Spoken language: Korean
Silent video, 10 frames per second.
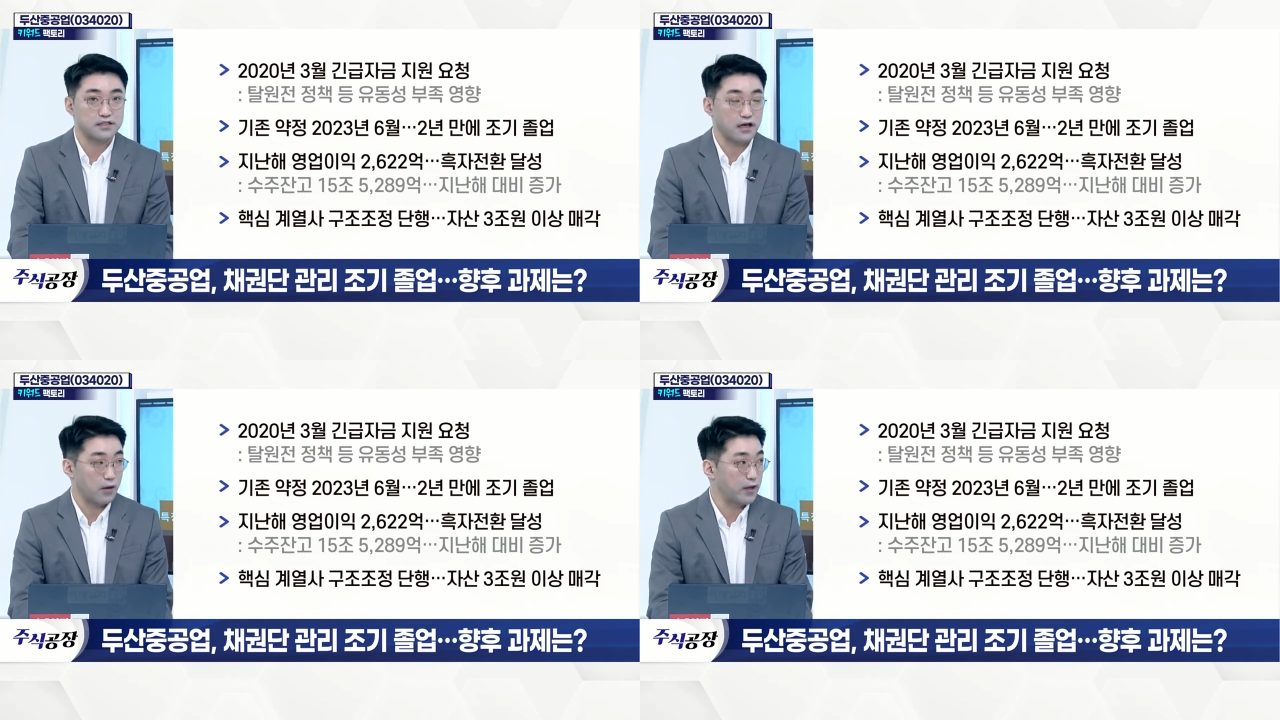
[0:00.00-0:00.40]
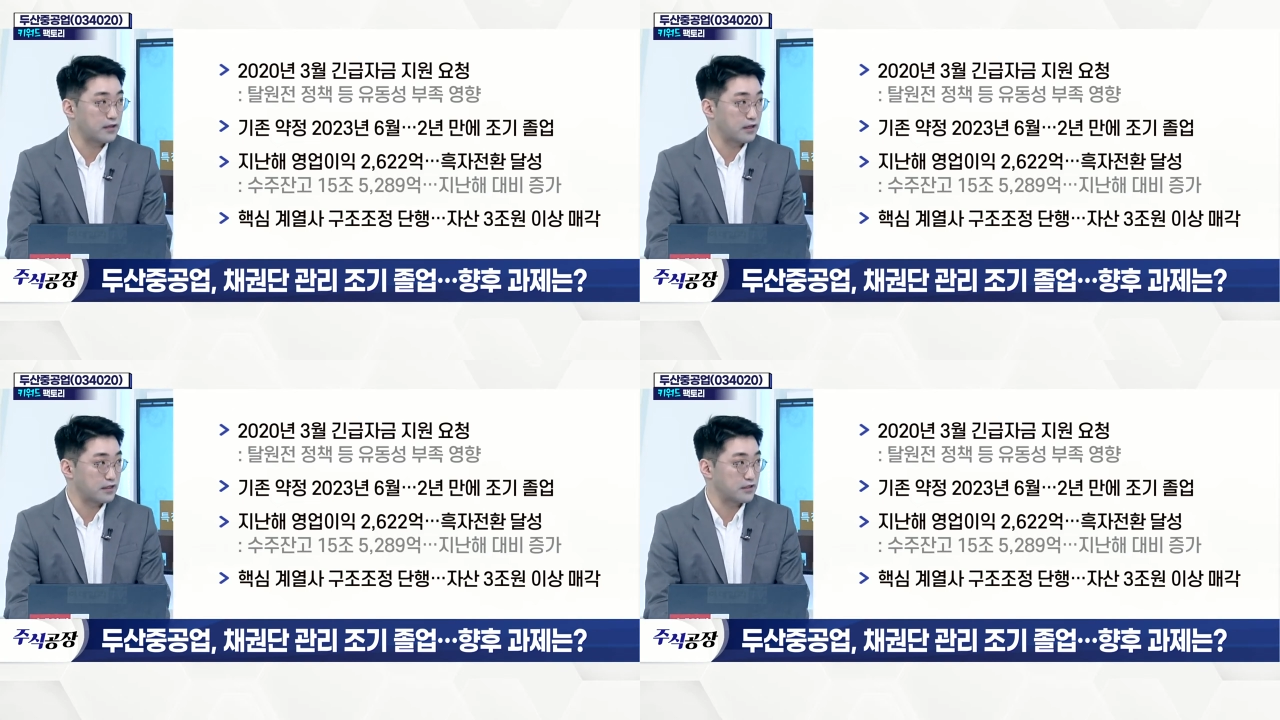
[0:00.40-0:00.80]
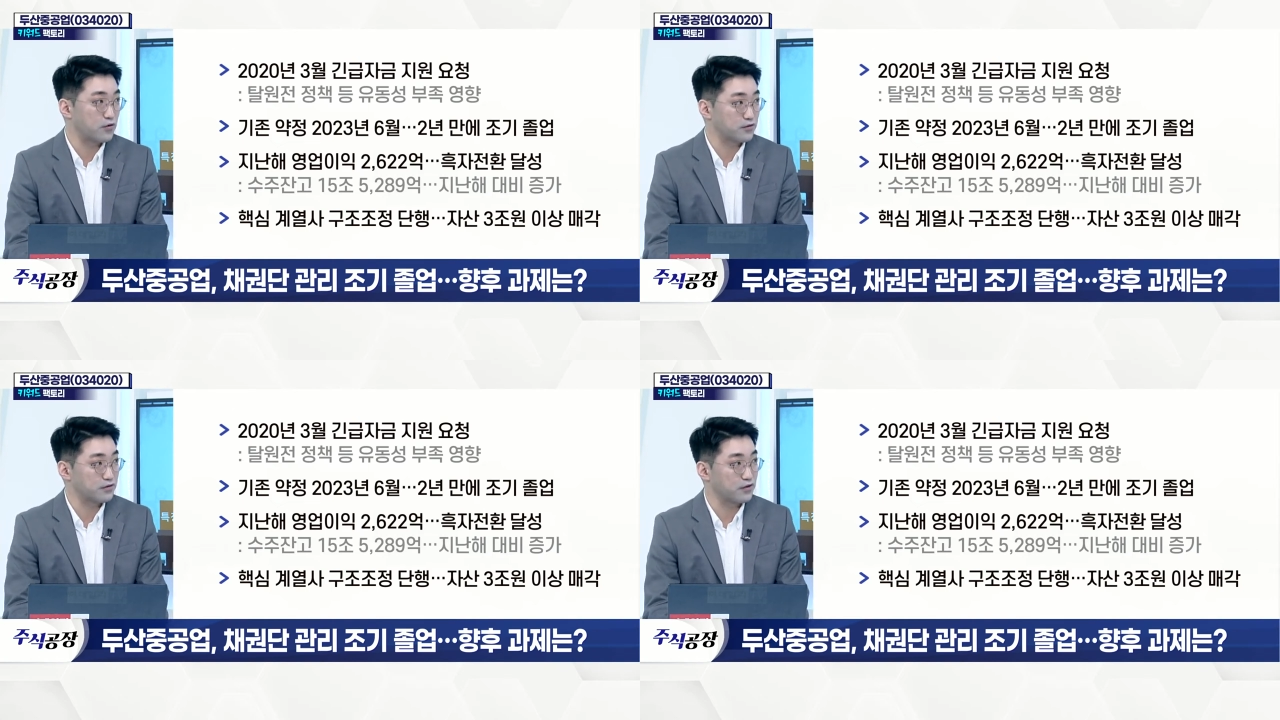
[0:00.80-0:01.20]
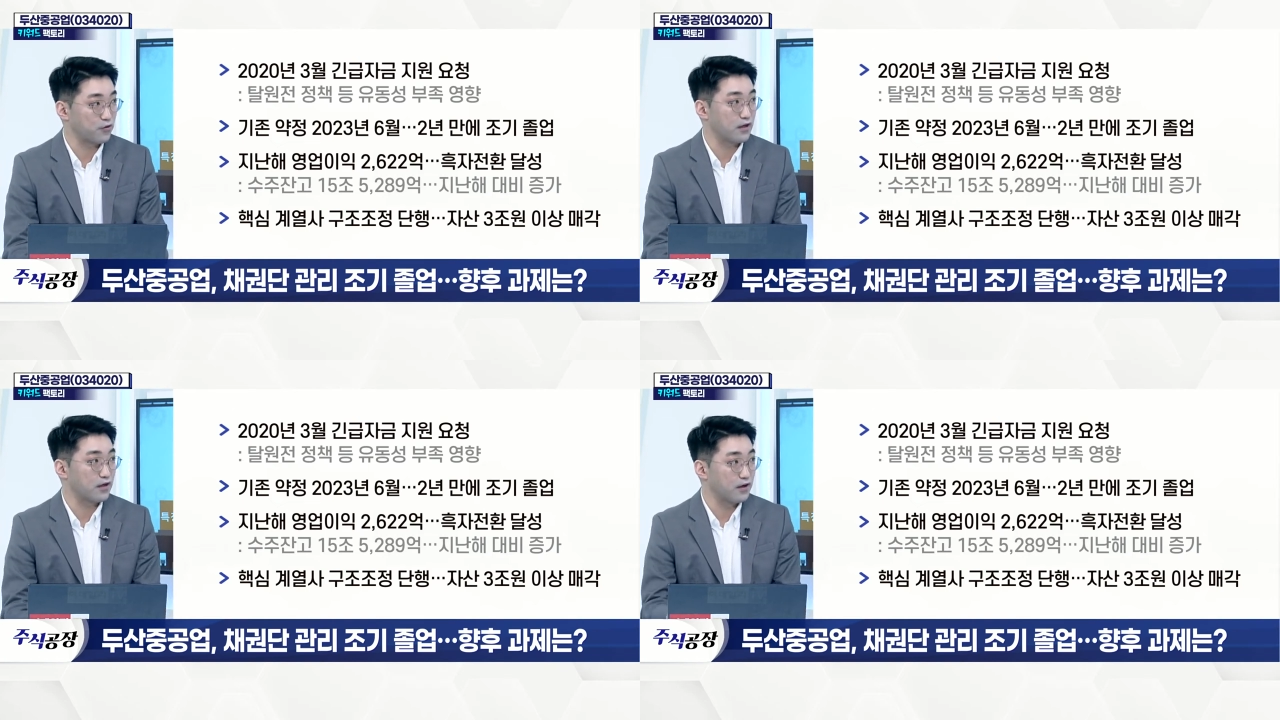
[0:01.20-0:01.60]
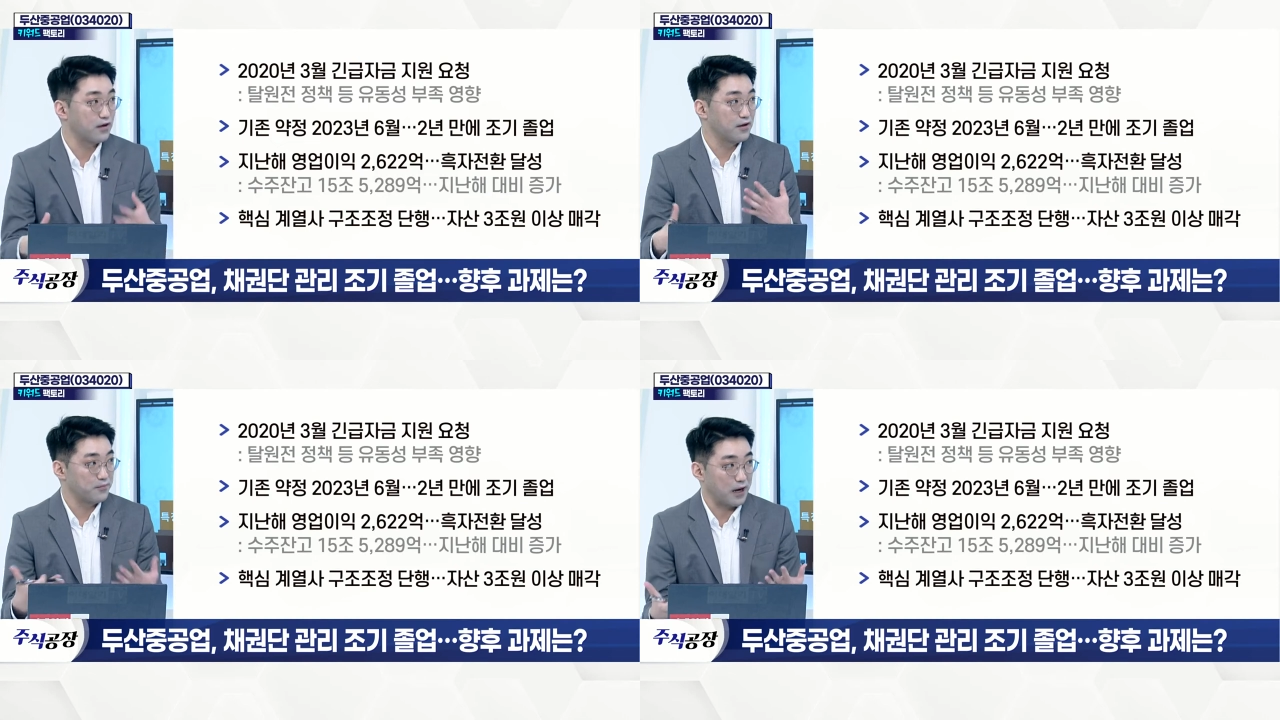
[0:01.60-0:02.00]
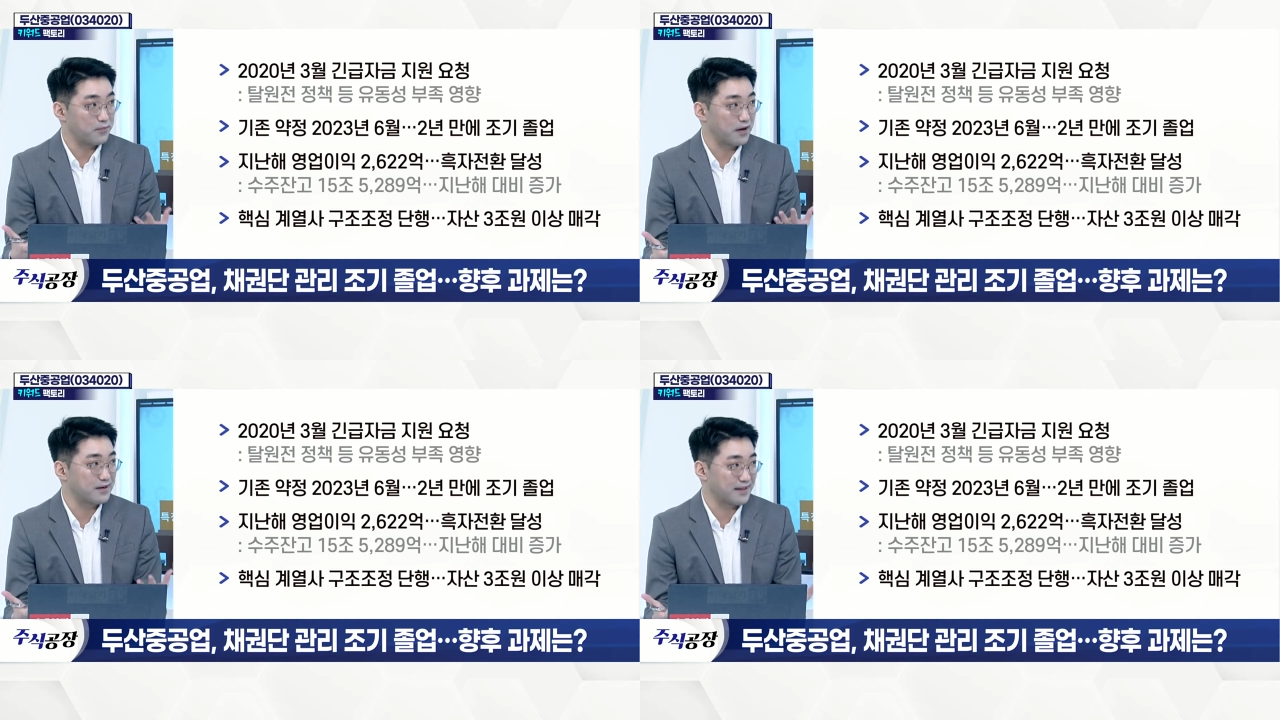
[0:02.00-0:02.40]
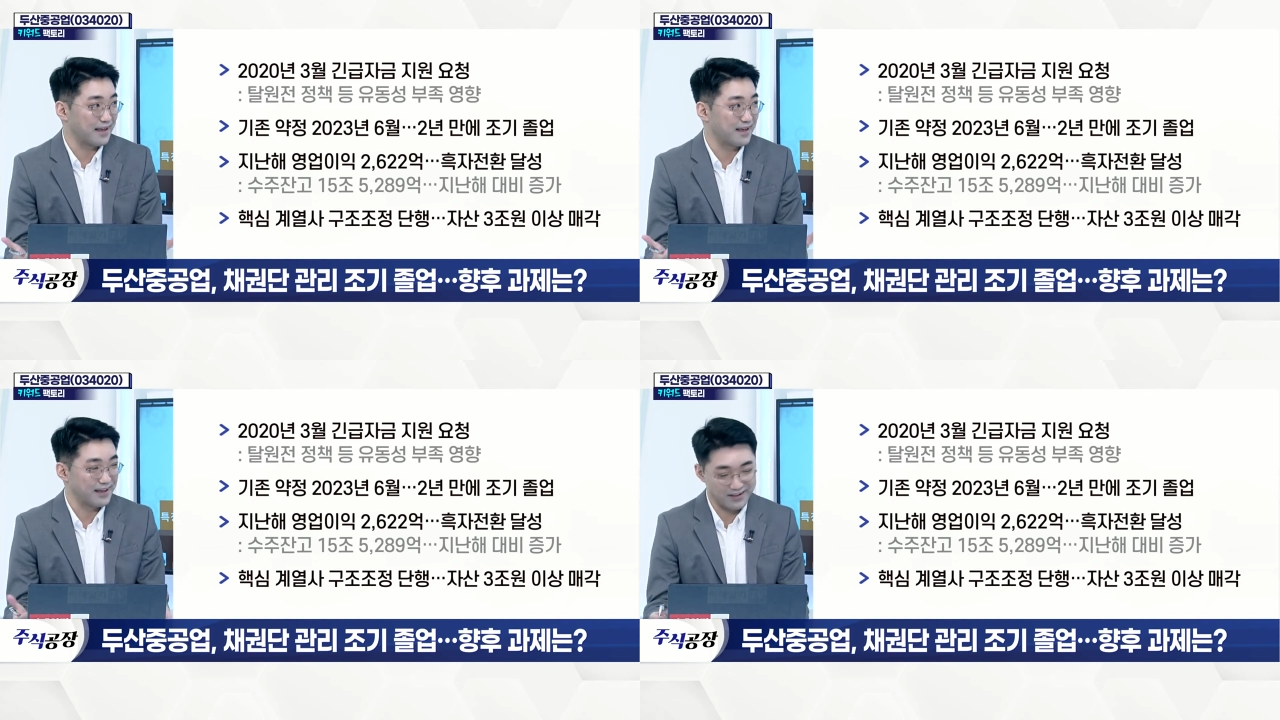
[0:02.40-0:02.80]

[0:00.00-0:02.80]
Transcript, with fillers: 제가 M&A 기자였는데 되게 발빠르게